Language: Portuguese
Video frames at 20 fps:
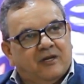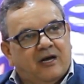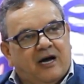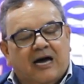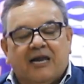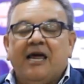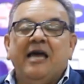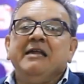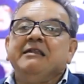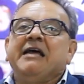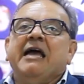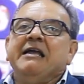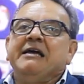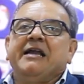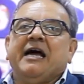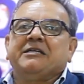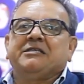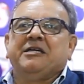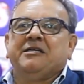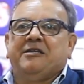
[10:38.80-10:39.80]
Além da
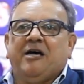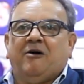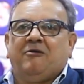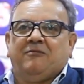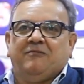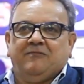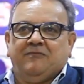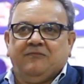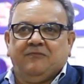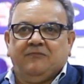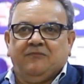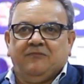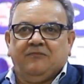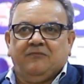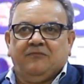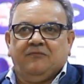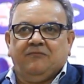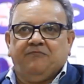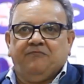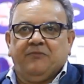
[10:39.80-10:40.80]
ingratidão,
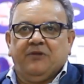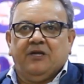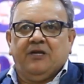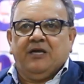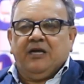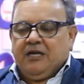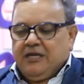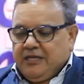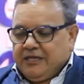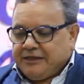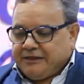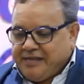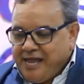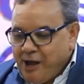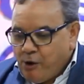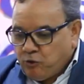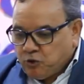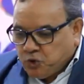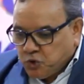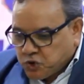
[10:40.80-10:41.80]

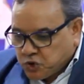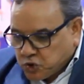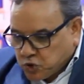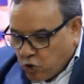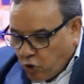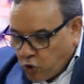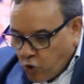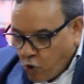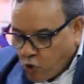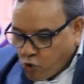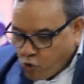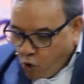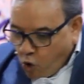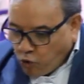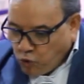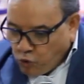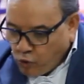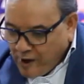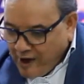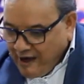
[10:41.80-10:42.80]
Deus os
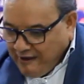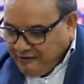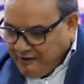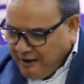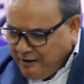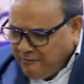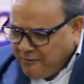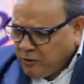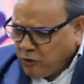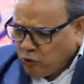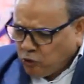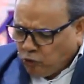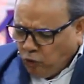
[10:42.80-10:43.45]
colocou no Éden